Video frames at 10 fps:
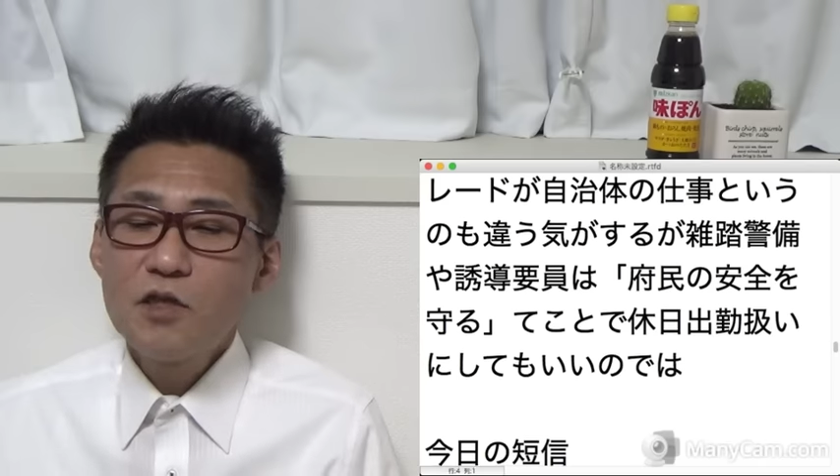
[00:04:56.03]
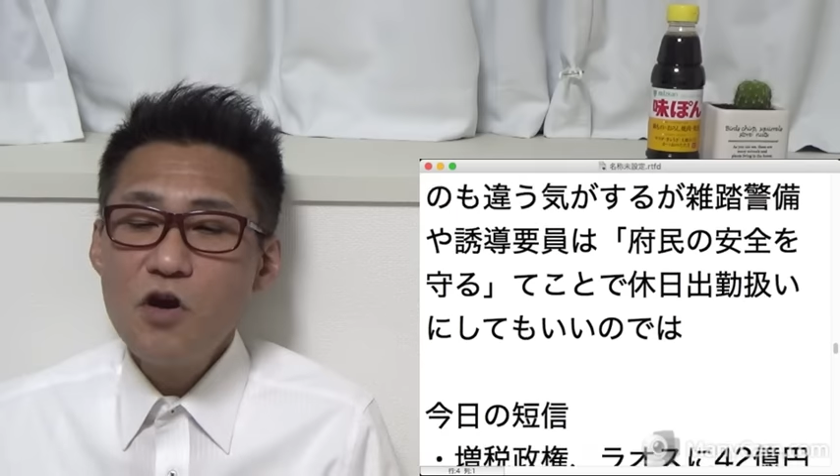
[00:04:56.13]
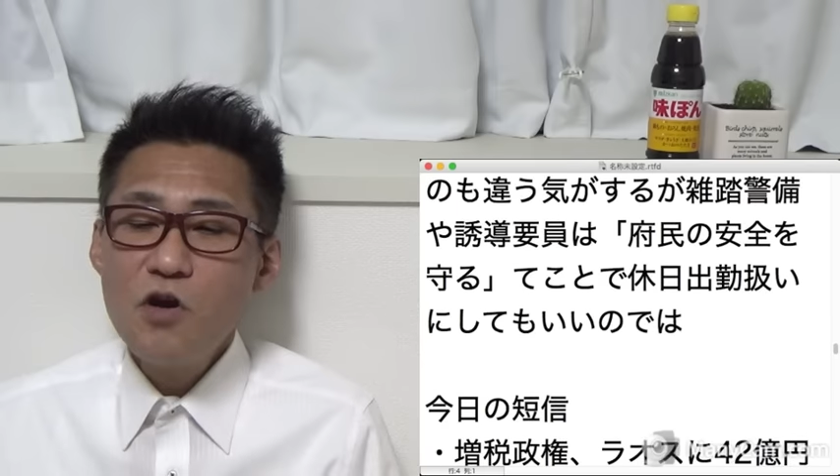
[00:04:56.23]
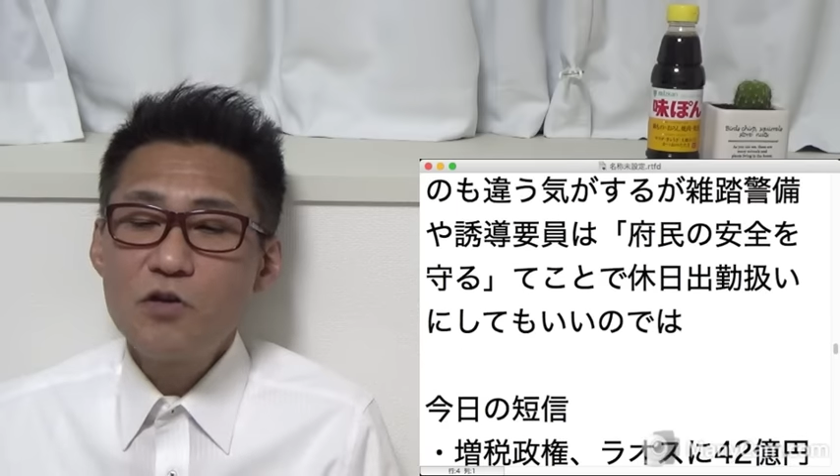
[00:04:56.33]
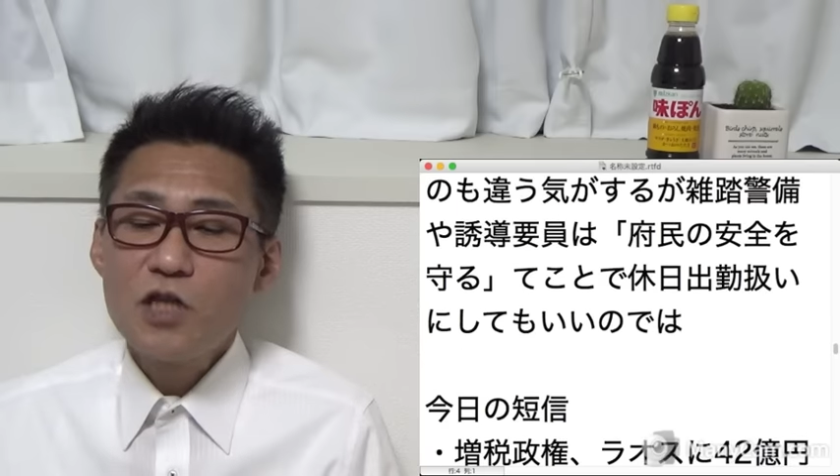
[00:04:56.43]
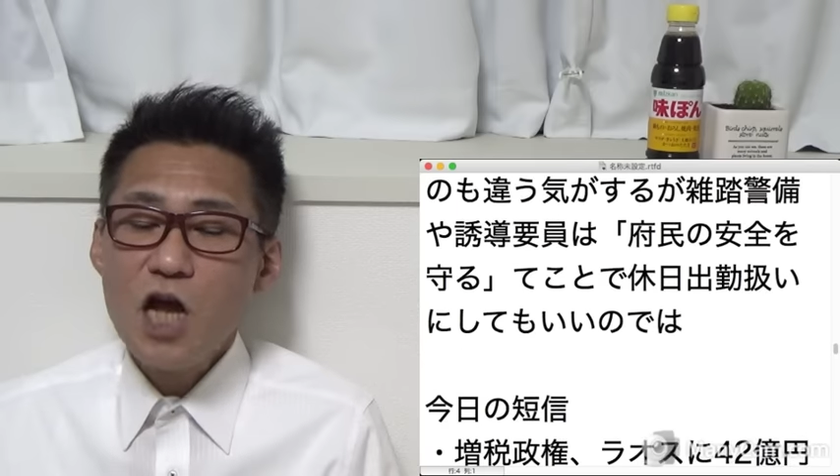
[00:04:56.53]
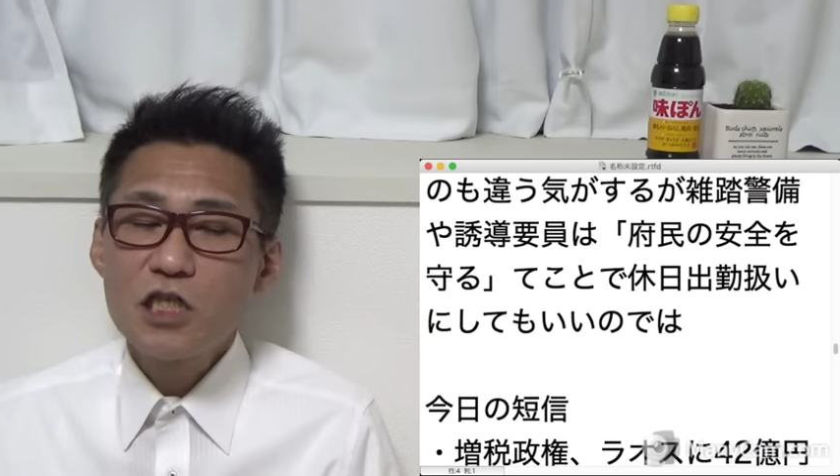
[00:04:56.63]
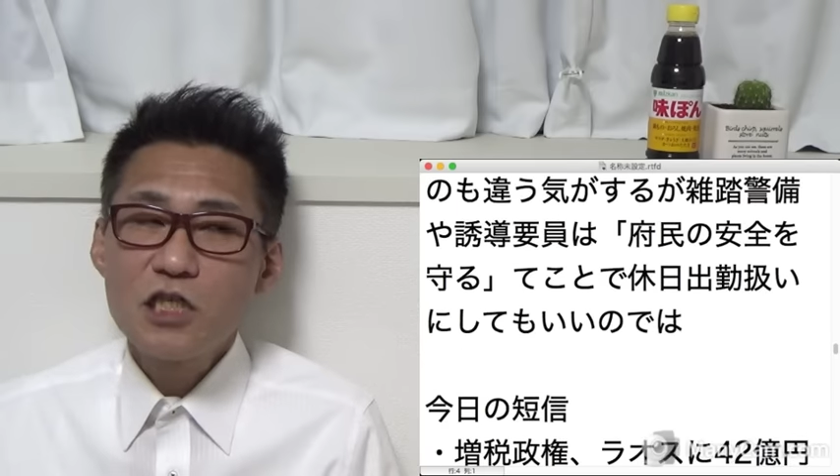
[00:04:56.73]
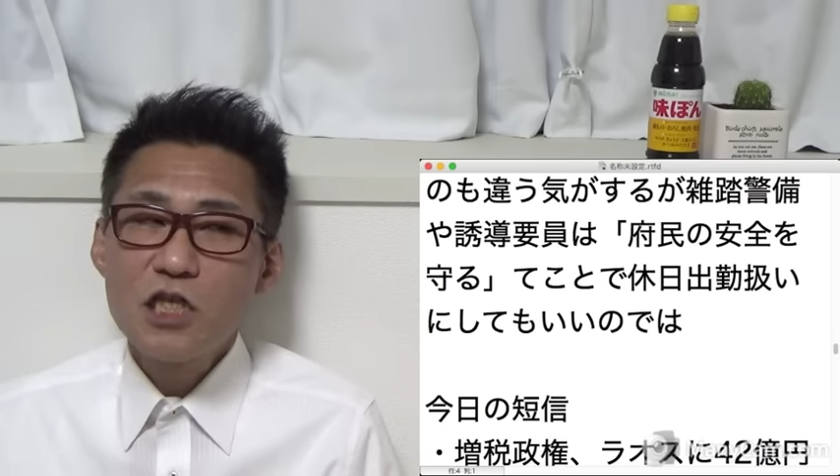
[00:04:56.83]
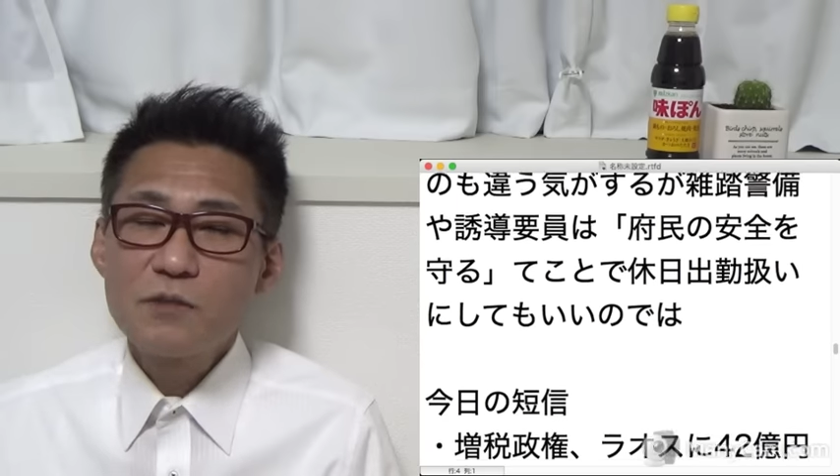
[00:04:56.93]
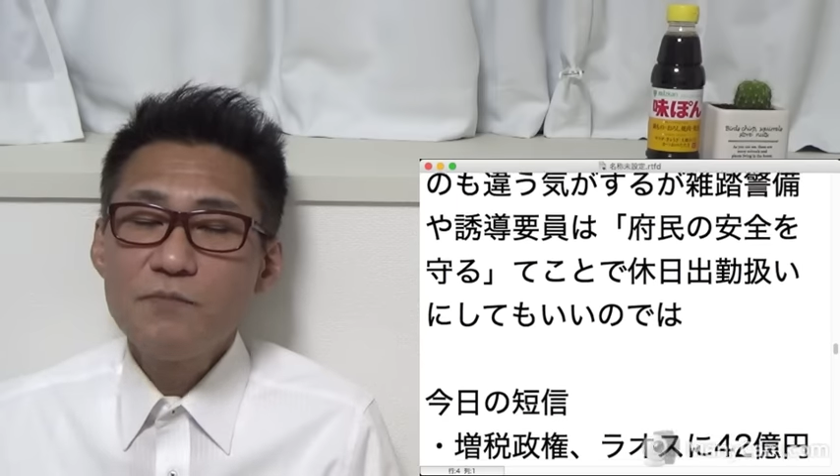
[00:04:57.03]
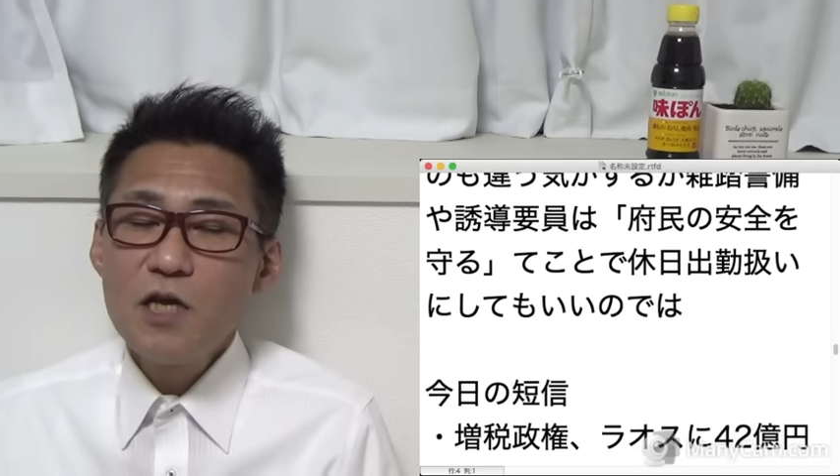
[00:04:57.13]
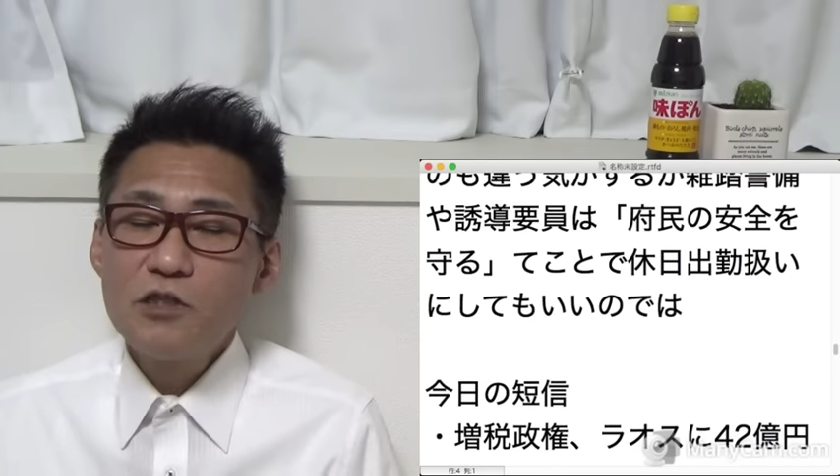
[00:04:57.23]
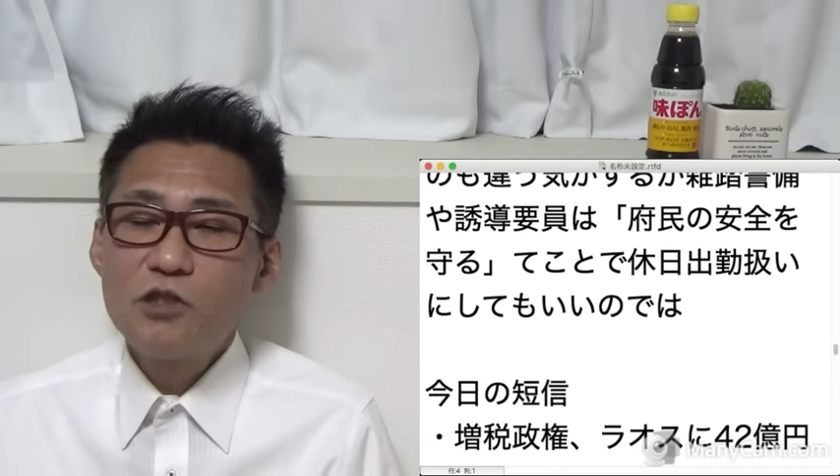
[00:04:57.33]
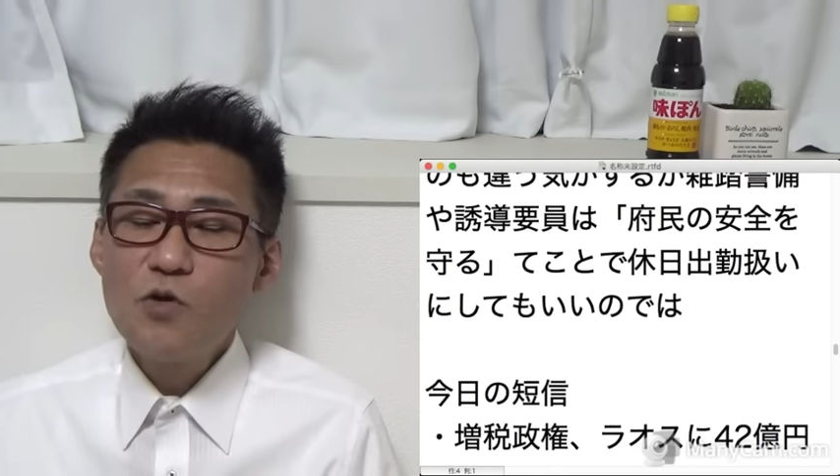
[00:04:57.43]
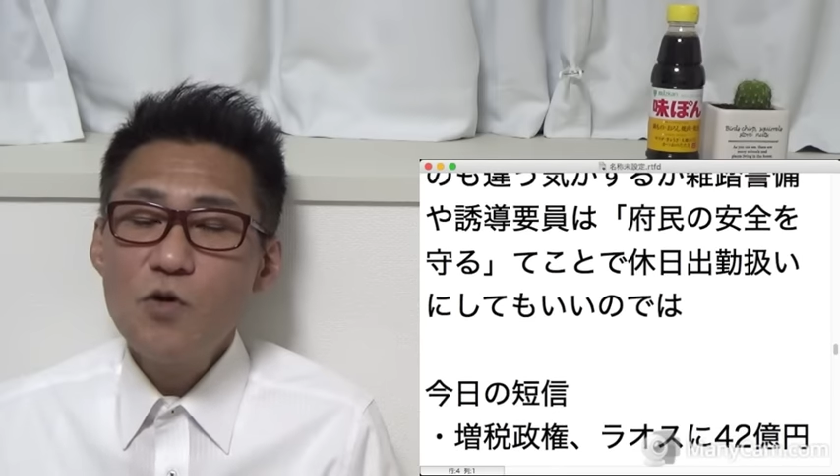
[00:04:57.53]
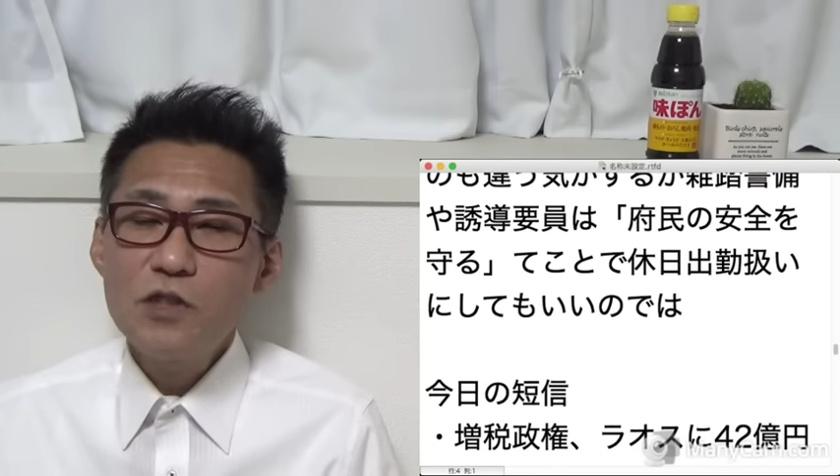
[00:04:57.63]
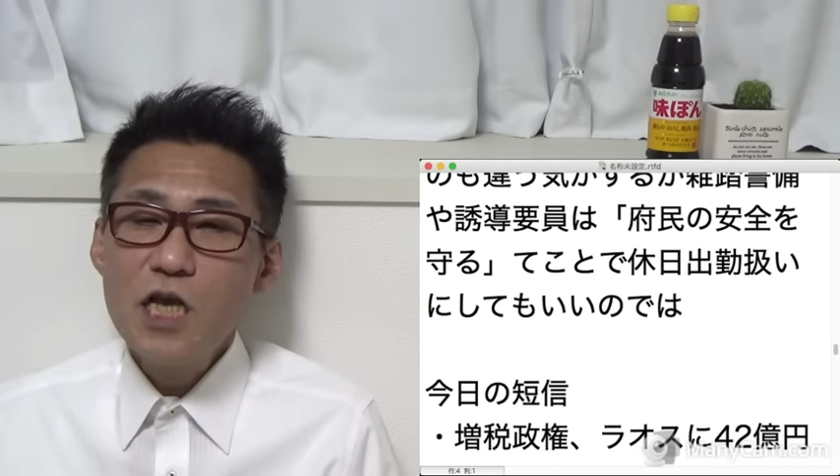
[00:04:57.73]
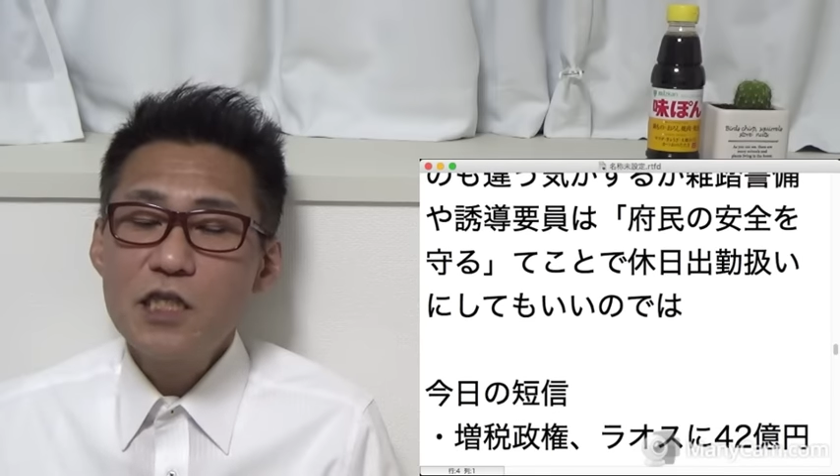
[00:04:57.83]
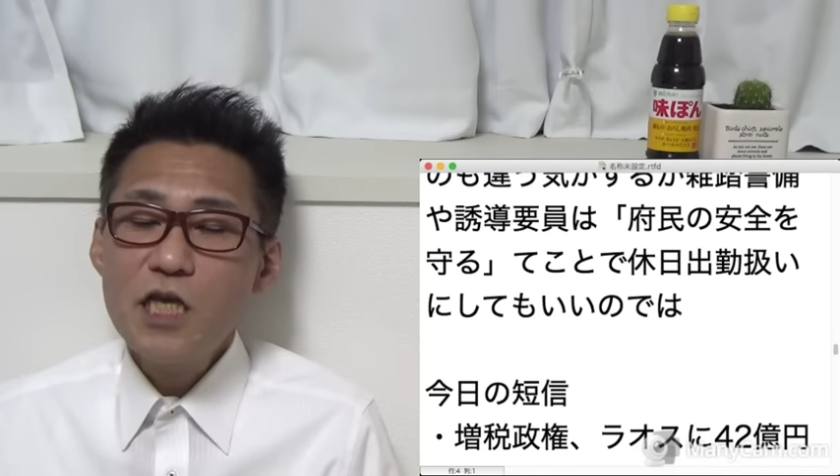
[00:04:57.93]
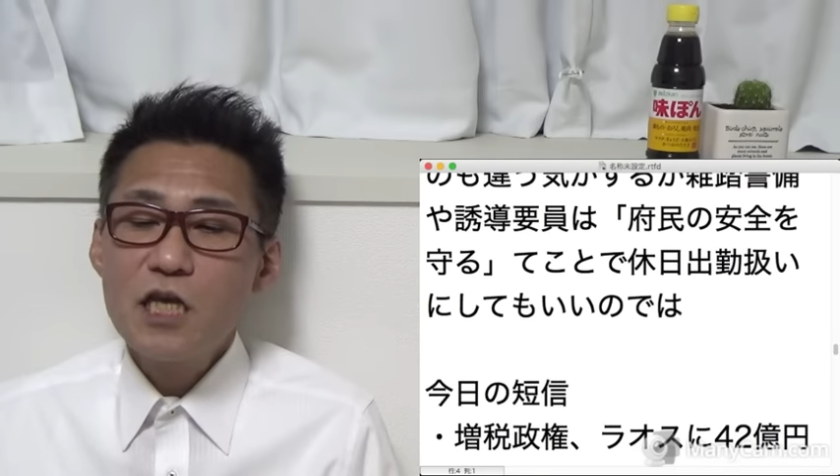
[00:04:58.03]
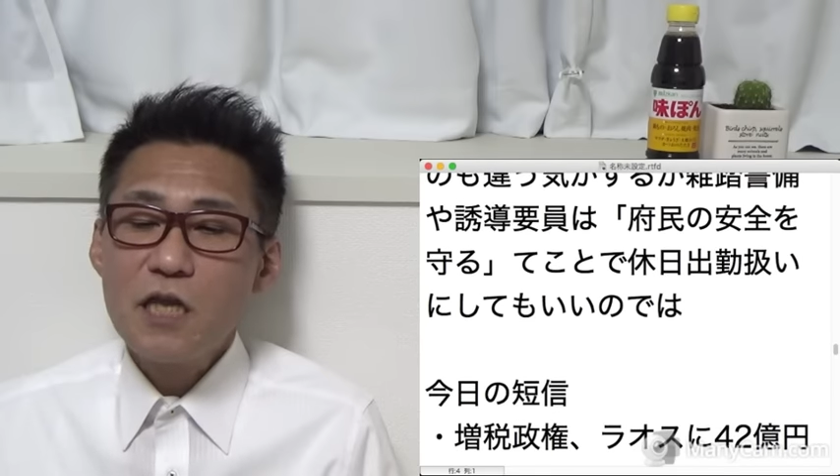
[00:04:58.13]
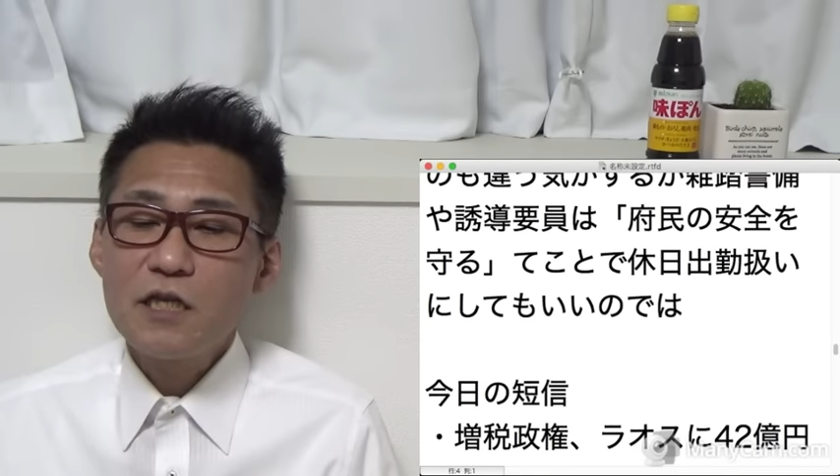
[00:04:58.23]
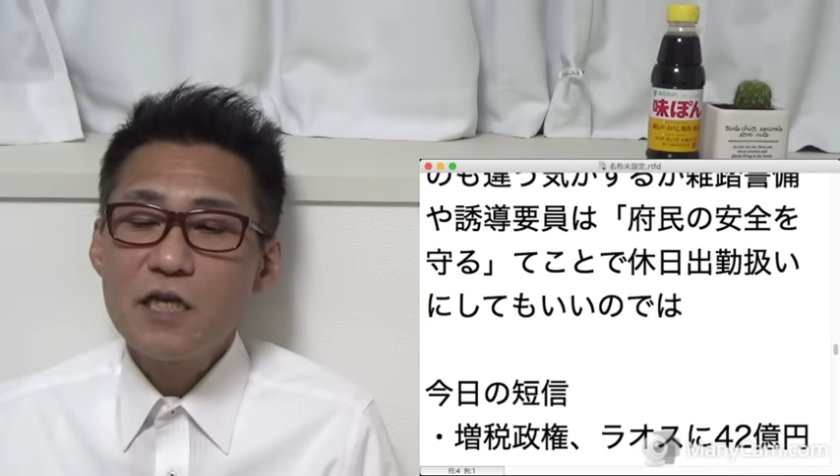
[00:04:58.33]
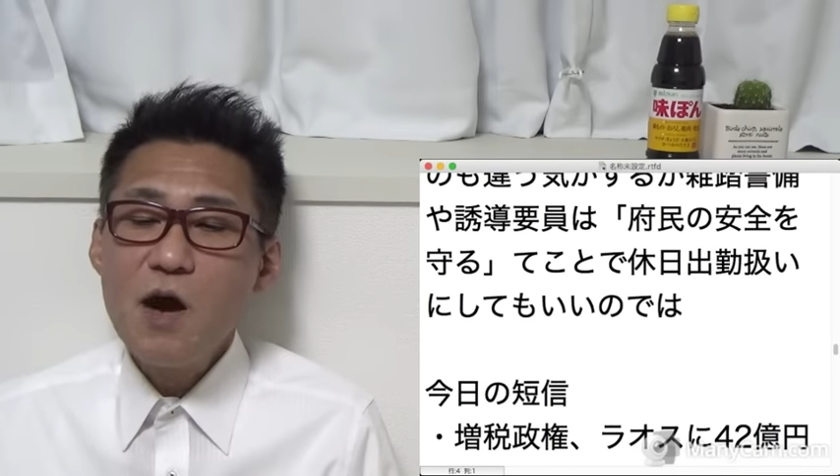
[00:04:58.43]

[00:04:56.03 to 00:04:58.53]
今日の単身です。増税政権、